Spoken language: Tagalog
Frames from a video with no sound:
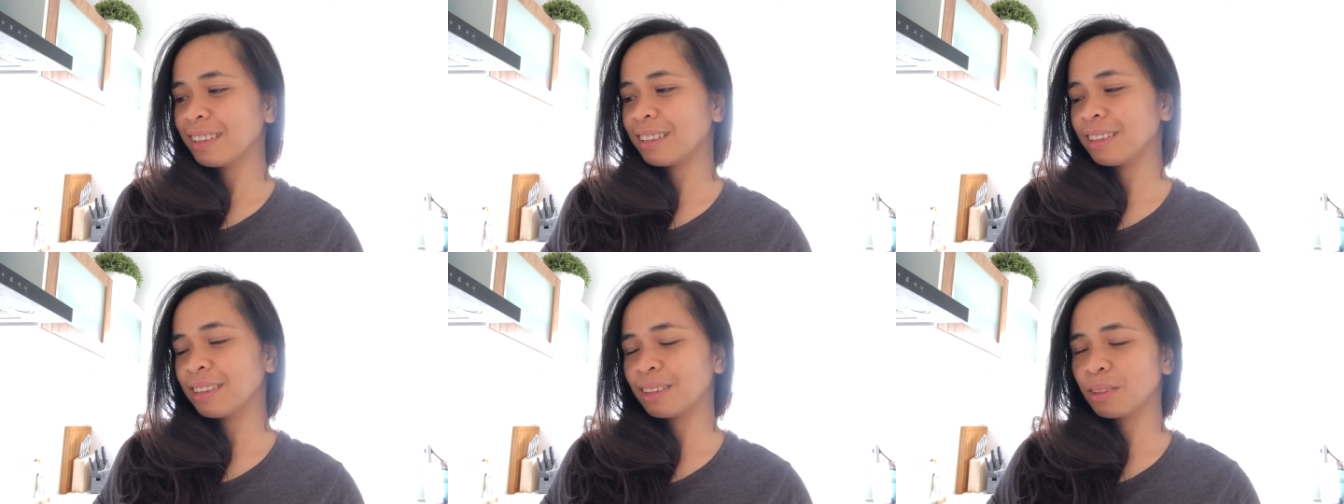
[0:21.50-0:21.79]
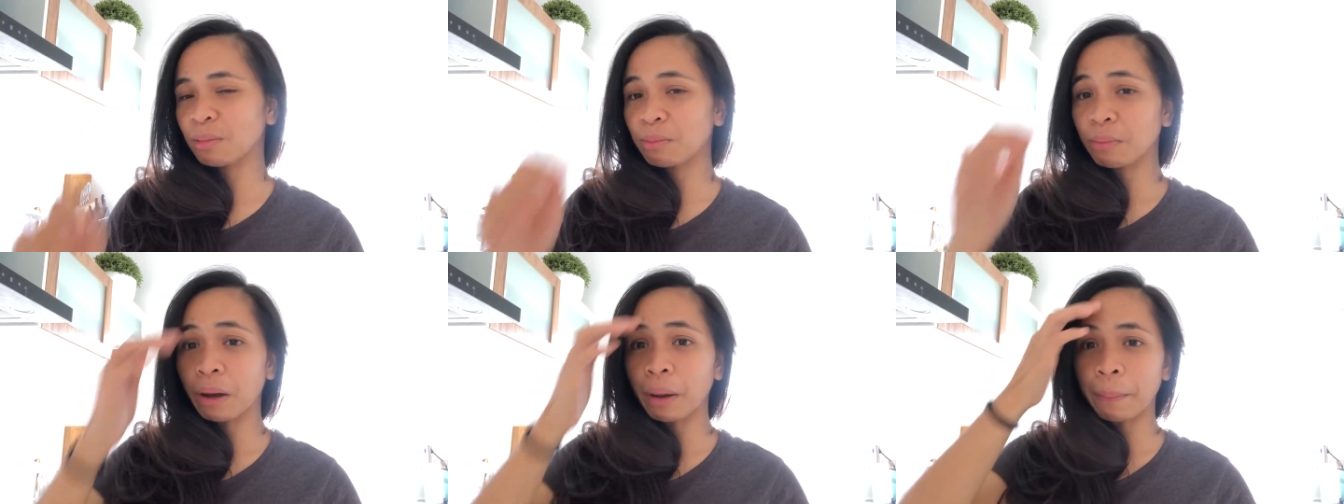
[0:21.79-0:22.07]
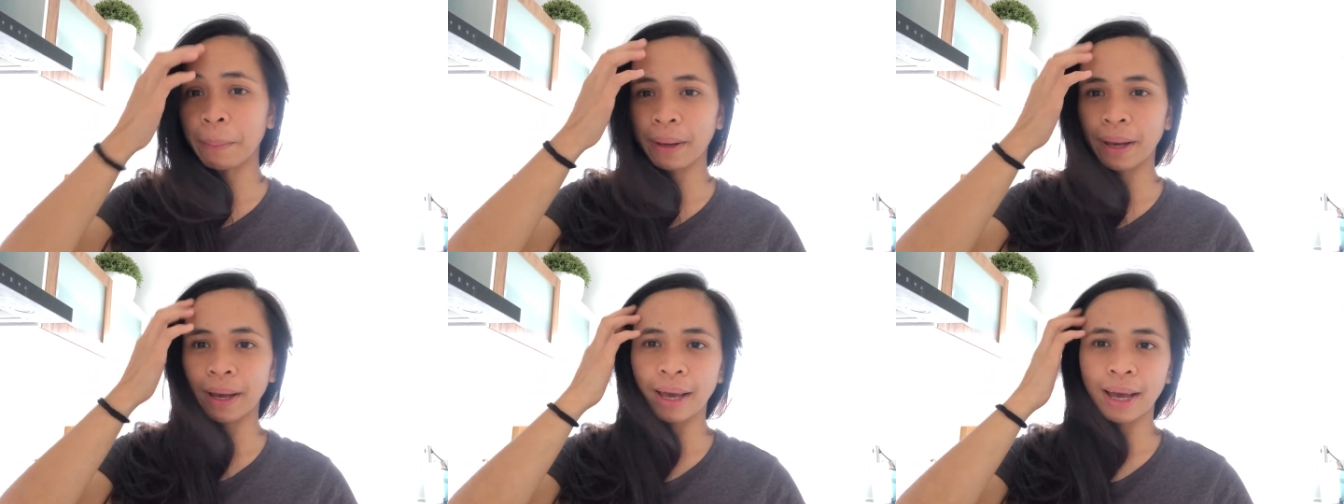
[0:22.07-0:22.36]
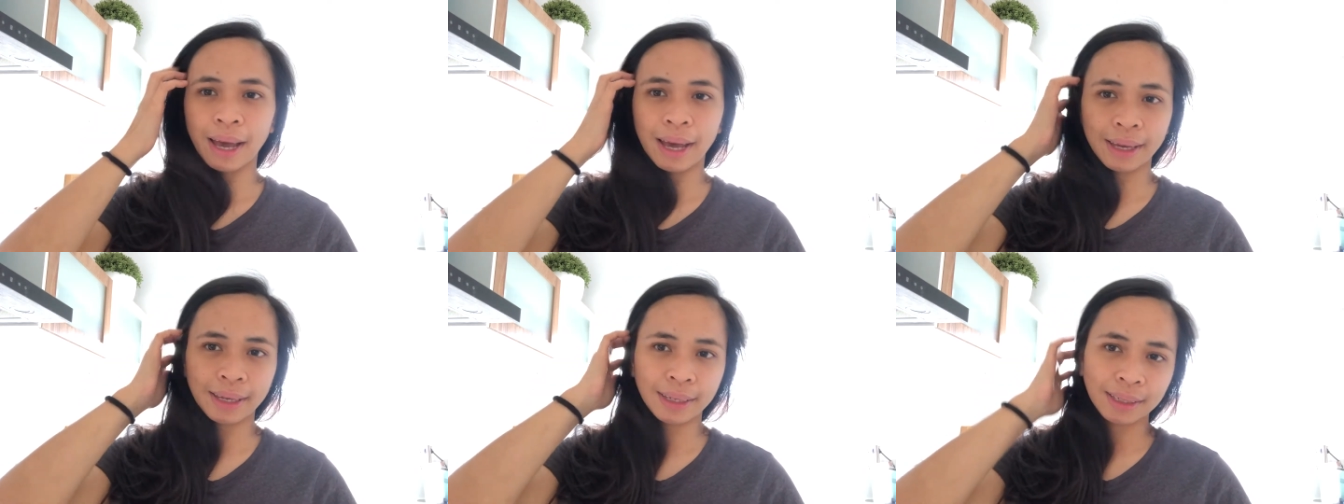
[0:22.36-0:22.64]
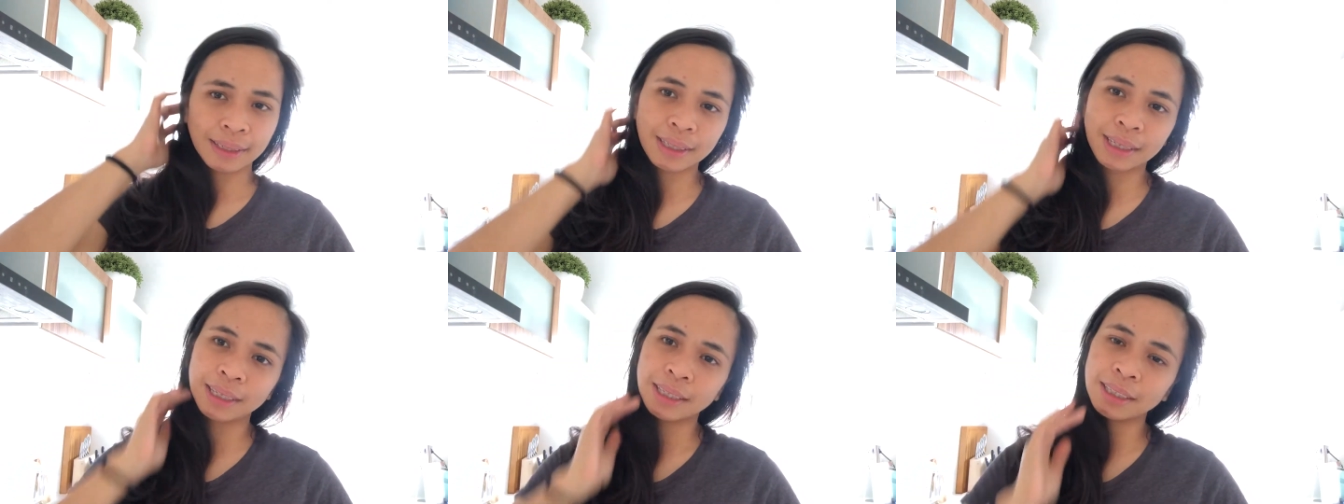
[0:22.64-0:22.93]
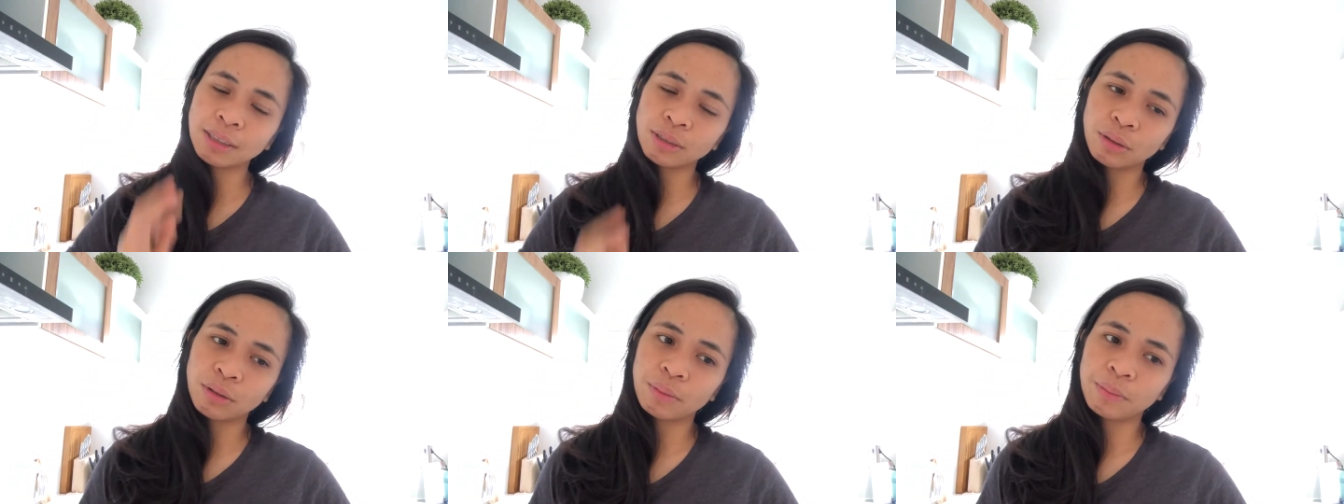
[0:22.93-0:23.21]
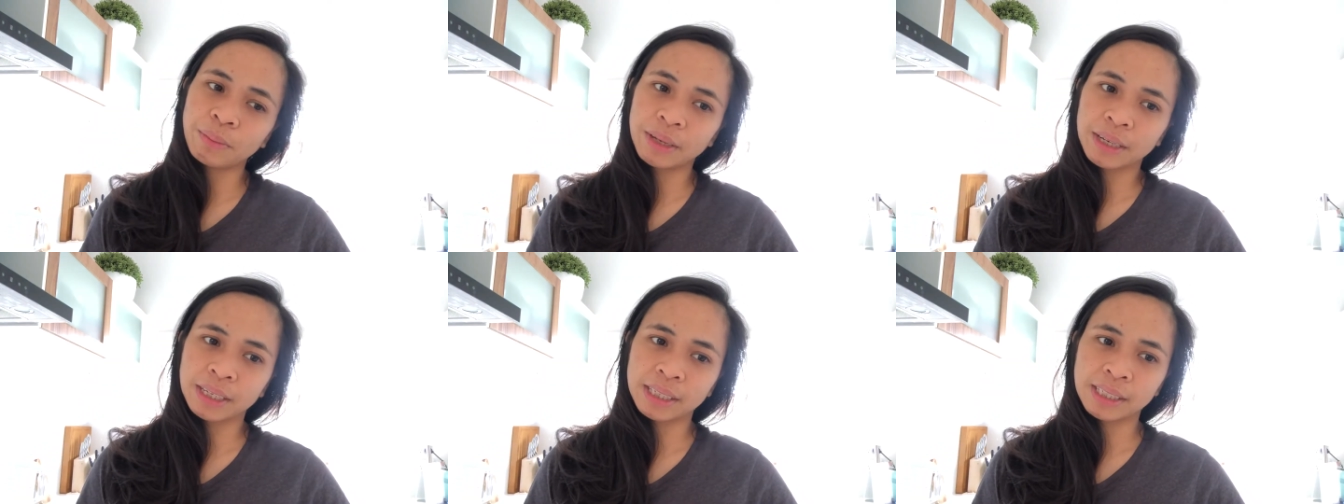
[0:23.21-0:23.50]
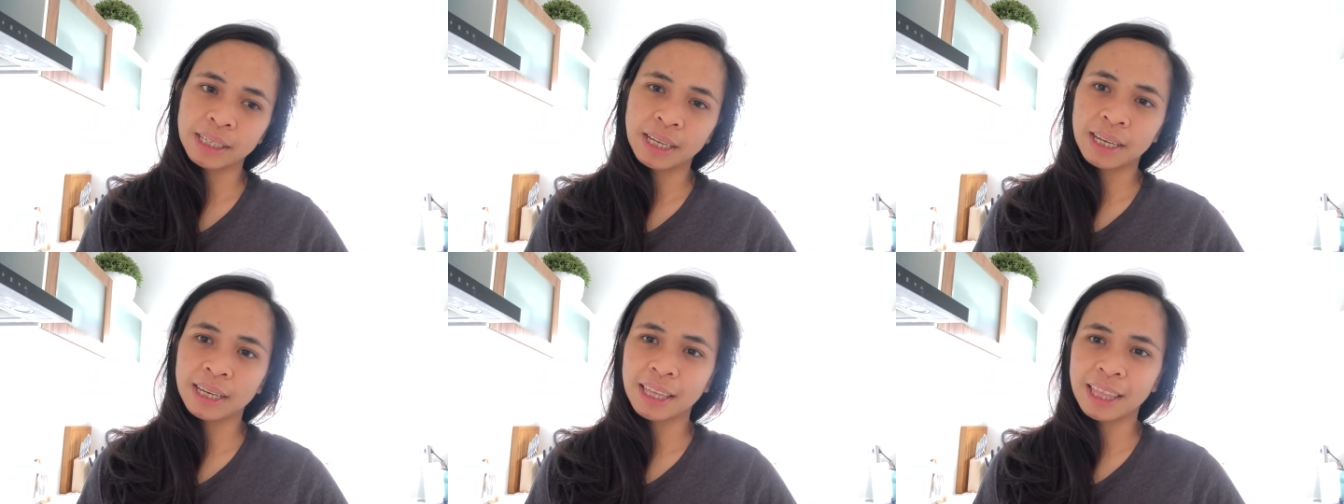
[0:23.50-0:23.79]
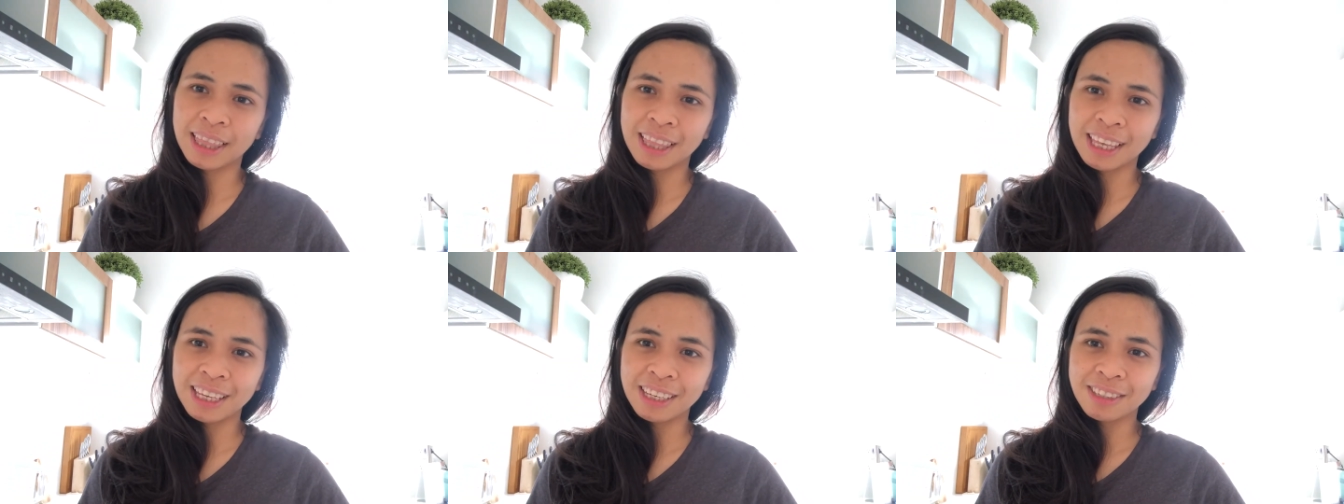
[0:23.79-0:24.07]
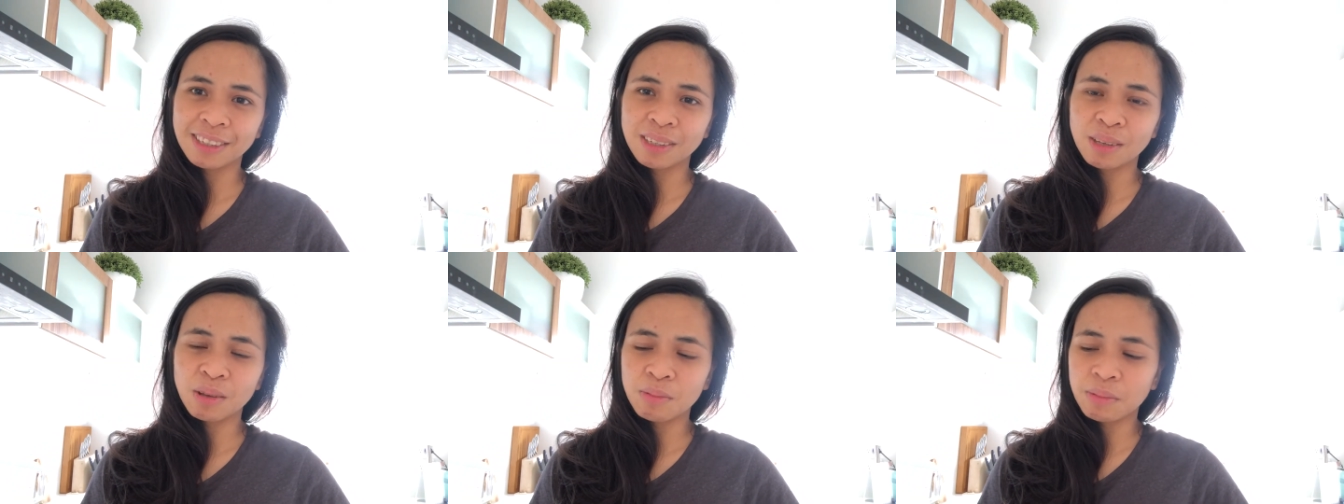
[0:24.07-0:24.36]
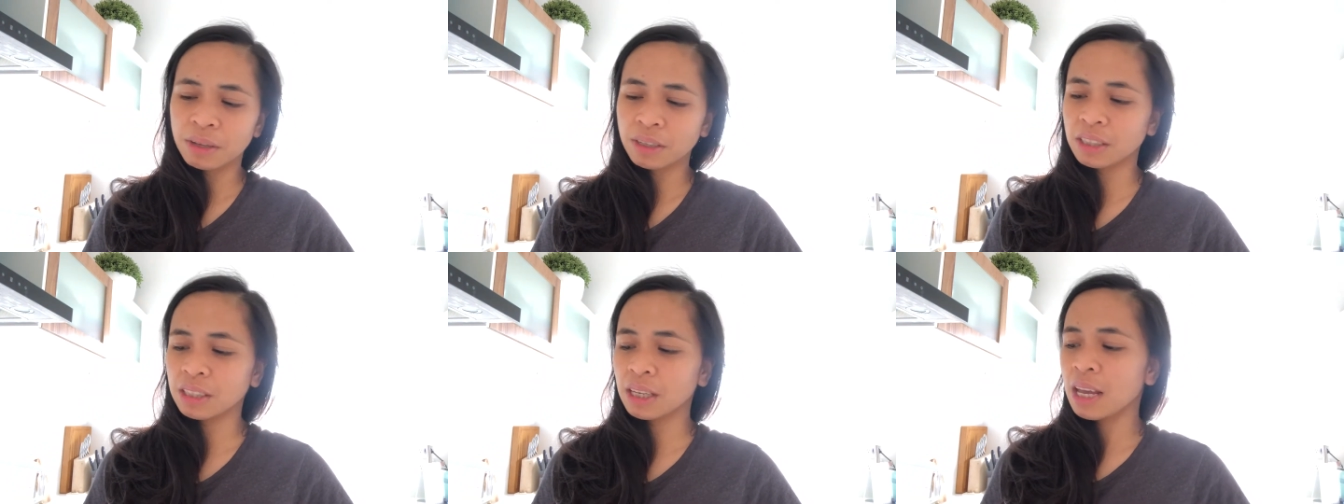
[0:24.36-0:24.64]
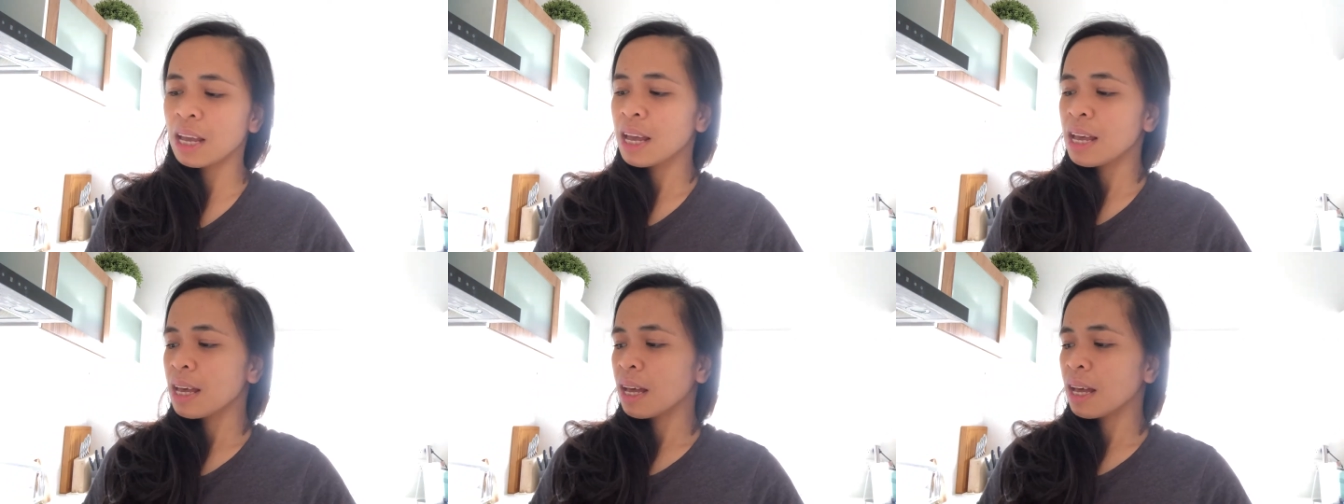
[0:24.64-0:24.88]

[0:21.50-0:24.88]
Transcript: itong mga pagkain dito para sa akin. Thank you so much.